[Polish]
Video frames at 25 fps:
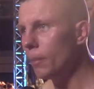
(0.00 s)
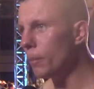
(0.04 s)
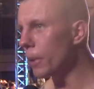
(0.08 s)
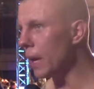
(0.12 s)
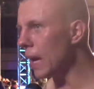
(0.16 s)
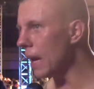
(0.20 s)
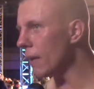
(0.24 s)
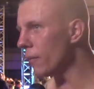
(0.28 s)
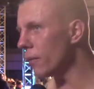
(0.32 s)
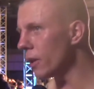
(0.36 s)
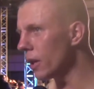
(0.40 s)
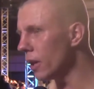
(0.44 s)

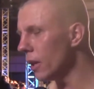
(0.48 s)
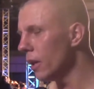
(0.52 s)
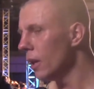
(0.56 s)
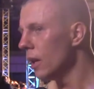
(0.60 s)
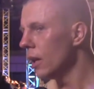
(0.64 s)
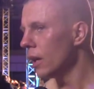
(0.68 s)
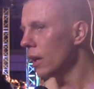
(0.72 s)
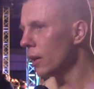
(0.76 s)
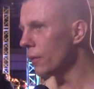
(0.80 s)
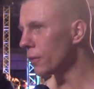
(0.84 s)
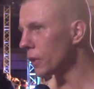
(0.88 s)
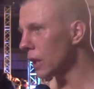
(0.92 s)
prawy
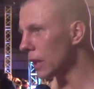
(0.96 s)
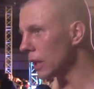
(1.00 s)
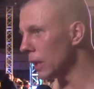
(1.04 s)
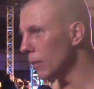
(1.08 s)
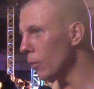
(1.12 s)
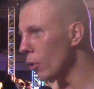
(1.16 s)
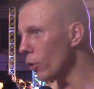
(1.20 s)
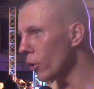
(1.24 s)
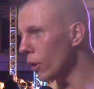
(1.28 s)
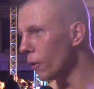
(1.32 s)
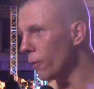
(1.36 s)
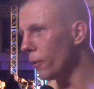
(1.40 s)
i
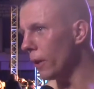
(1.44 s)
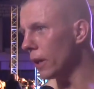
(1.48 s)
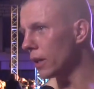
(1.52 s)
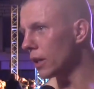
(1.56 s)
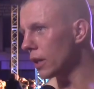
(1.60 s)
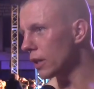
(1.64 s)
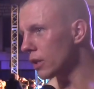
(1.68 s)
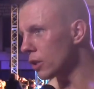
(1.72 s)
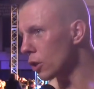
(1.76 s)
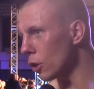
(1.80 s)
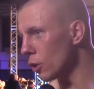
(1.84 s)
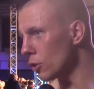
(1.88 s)
wtedy mogłem
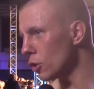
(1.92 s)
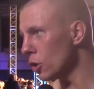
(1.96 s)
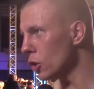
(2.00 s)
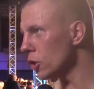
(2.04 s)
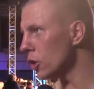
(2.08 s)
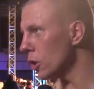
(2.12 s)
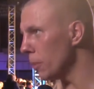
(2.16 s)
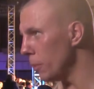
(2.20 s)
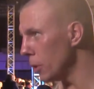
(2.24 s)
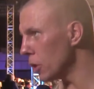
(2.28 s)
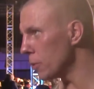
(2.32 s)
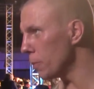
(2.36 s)
fajnie
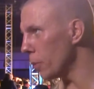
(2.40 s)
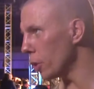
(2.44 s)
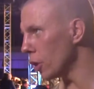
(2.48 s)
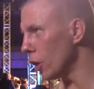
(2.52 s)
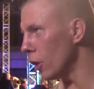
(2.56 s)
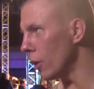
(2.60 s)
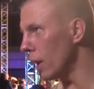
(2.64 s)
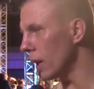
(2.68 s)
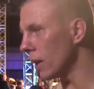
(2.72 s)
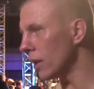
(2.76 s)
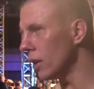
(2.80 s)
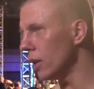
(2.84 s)
schodzić i bić po
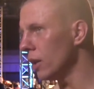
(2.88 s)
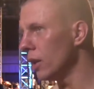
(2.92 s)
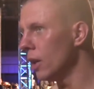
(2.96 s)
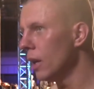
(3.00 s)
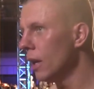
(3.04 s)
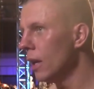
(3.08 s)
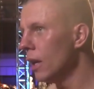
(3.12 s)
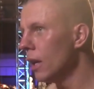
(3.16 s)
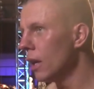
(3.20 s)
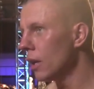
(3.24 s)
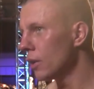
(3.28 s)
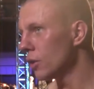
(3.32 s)
dołach i
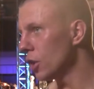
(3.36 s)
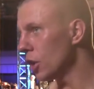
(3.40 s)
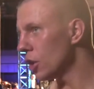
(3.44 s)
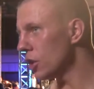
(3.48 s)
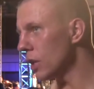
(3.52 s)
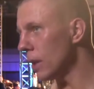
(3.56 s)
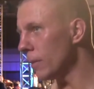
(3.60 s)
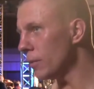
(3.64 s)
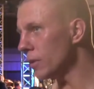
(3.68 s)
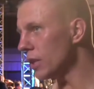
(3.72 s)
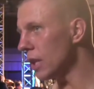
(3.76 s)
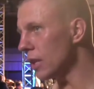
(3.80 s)

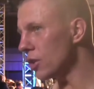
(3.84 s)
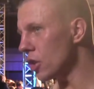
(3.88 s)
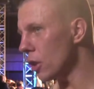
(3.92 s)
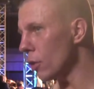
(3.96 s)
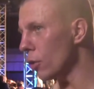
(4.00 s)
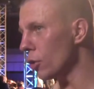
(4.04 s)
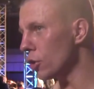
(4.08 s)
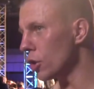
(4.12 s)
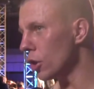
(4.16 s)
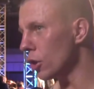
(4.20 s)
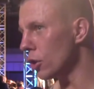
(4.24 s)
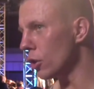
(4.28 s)
gdzieś tam
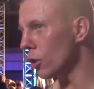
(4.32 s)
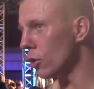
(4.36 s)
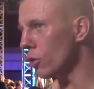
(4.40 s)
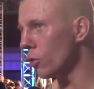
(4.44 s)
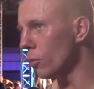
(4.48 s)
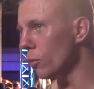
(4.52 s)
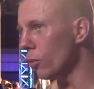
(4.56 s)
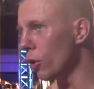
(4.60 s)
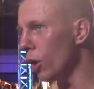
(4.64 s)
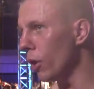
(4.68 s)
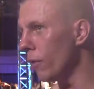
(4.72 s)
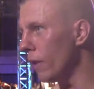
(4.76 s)
zaczęło się to
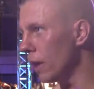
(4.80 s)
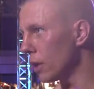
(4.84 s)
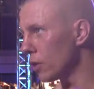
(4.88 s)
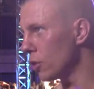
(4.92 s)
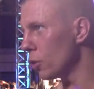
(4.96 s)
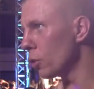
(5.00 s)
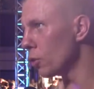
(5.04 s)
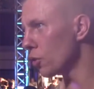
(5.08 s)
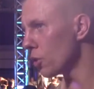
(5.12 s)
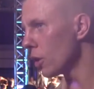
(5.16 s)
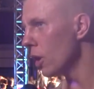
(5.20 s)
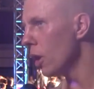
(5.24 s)

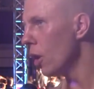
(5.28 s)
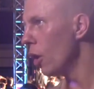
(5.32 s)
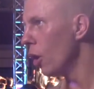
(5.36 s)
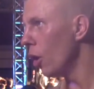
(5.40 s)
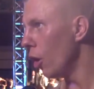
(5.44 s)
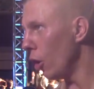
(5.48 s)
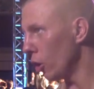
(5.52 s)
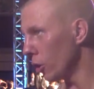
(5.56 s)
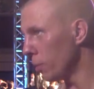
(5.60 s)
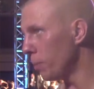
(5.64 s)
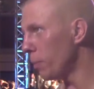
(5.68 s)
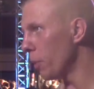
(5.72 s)
kumulować już
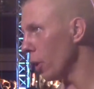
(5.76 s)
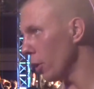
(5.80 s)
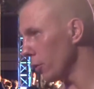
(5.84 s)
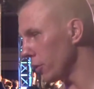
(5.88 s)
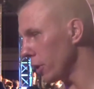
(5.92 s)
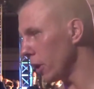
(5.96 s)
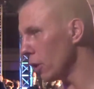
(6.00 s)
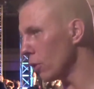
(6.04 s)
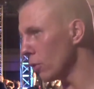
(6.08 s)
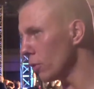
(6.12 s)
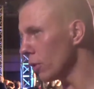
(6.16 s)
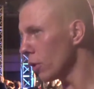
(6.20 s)
od
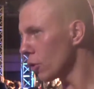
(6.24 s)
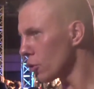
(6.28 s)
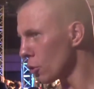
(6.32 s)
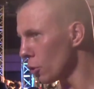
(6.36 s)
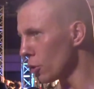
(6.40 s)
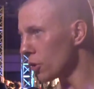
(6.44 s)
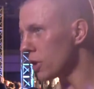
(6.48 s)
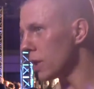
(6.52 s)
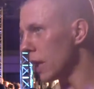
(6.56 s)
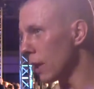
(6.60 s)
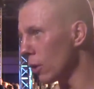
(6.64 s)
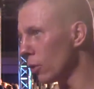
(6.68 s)
piątej,
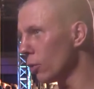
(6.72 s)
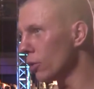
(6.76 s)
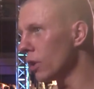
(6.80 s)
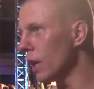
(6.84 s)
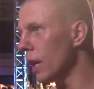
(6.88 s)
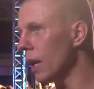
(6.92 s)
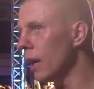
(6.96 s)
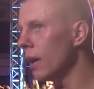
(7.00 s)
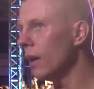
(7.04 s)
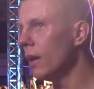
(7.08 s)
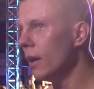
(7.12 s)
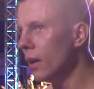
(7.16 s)
szósta
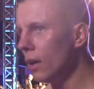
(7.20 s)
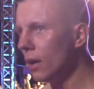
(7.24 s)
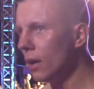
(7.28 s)
runda,